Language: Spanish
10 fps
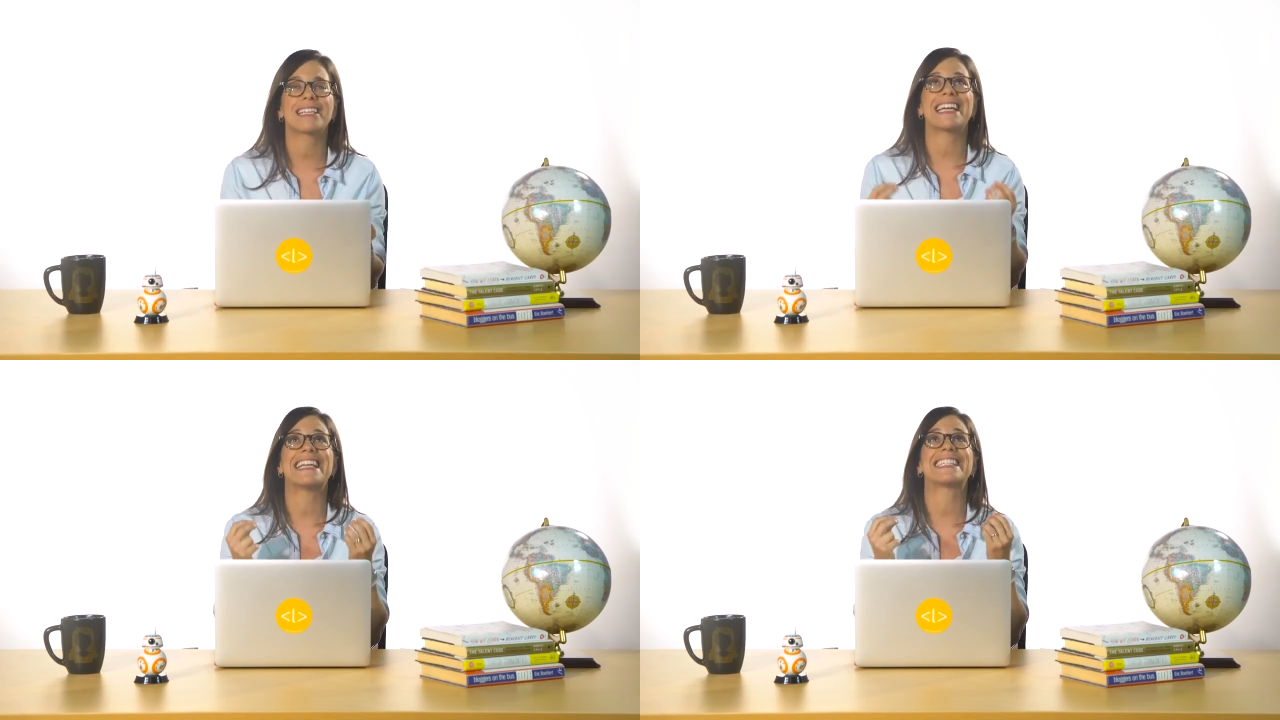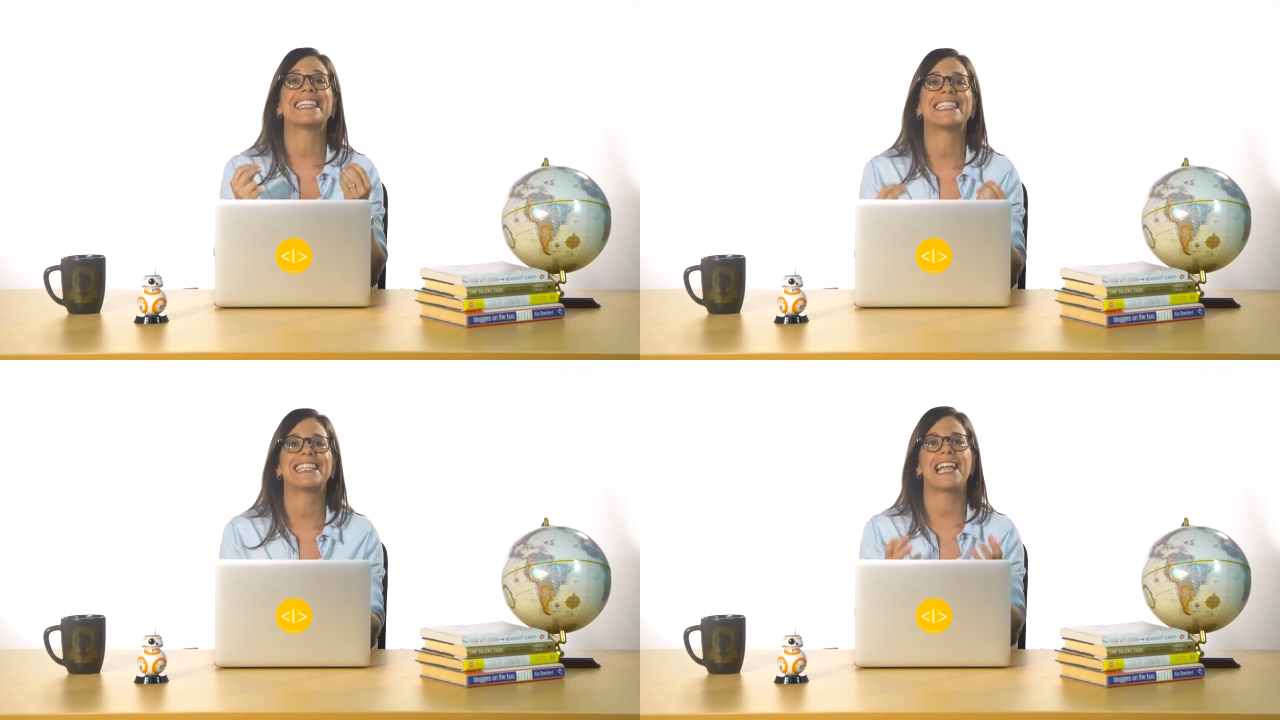es que
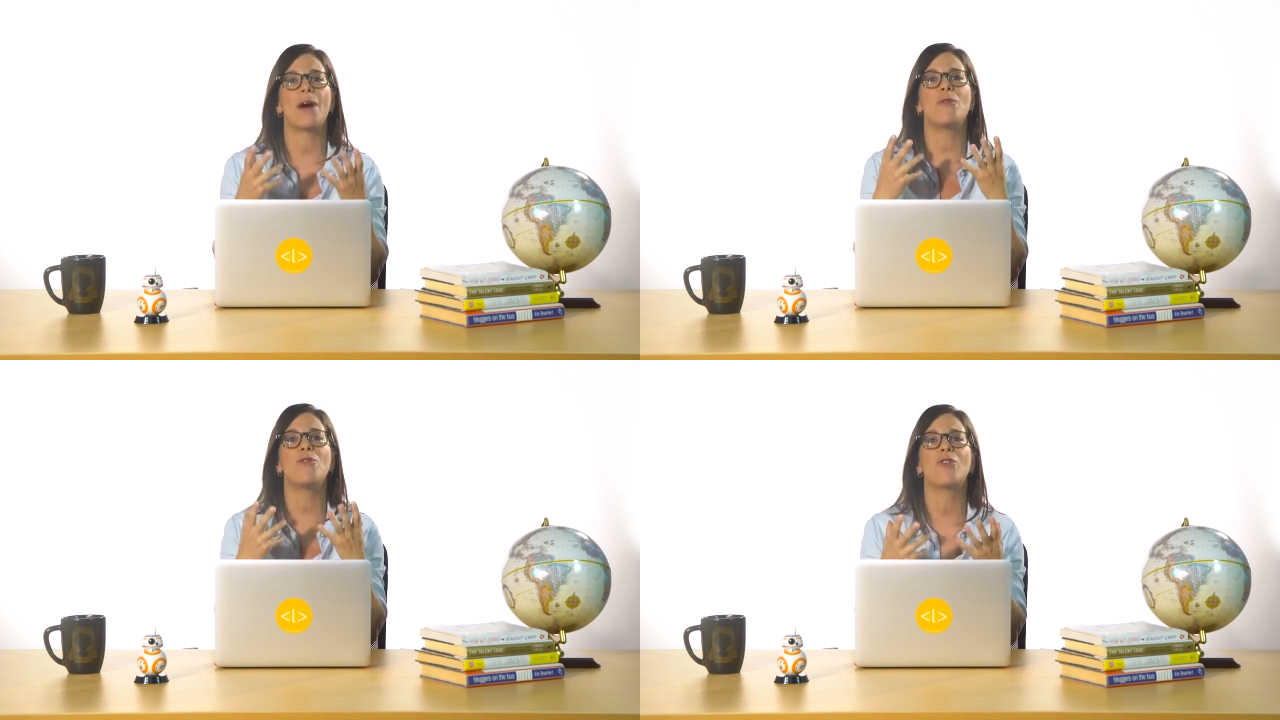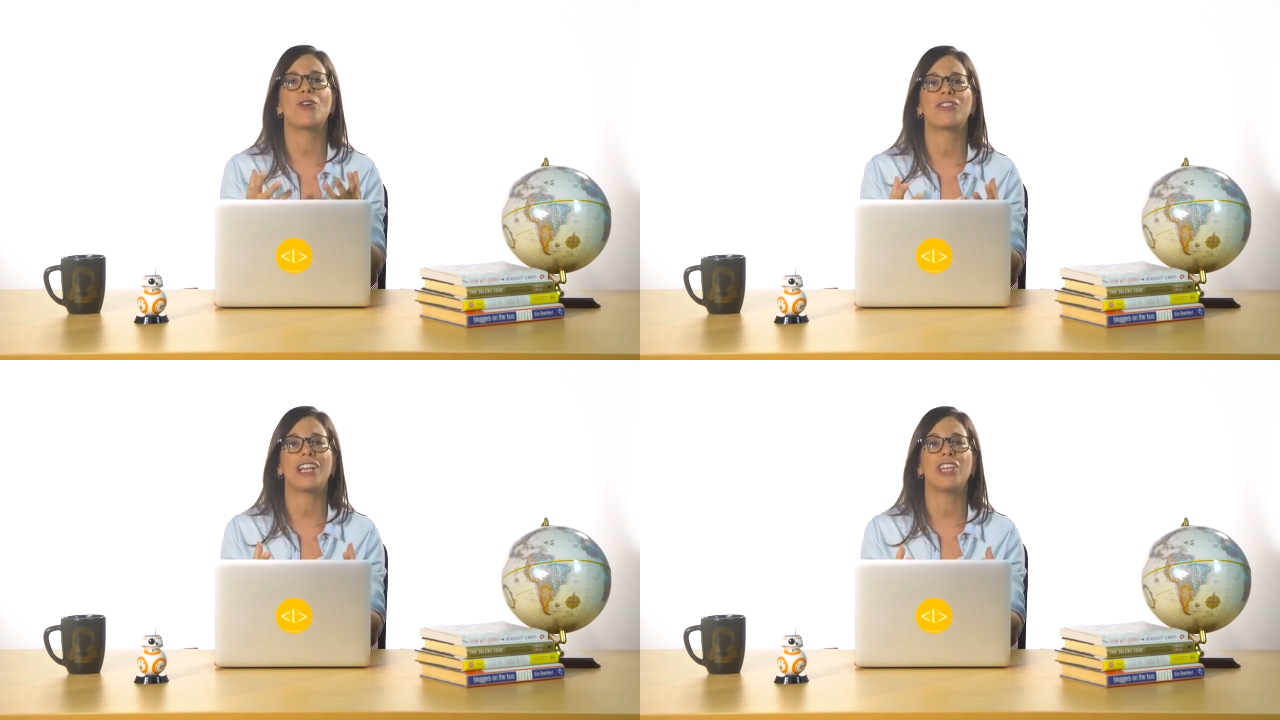necesitamos un
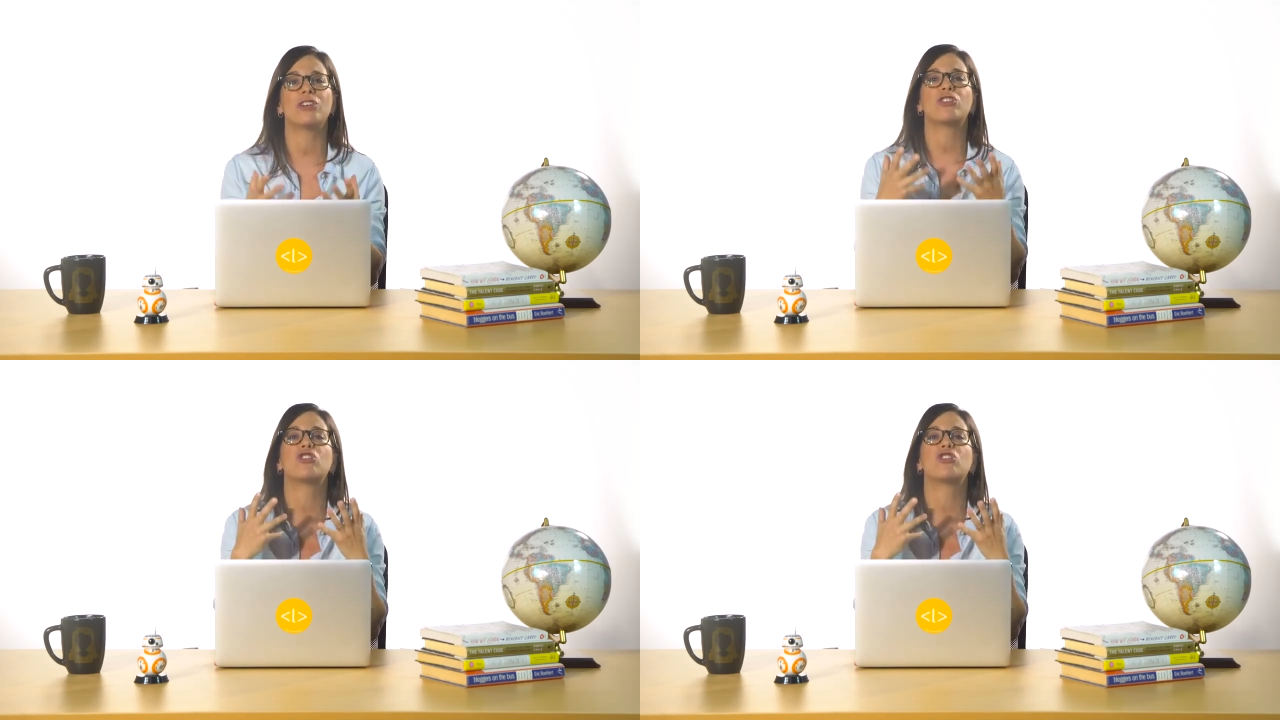contenido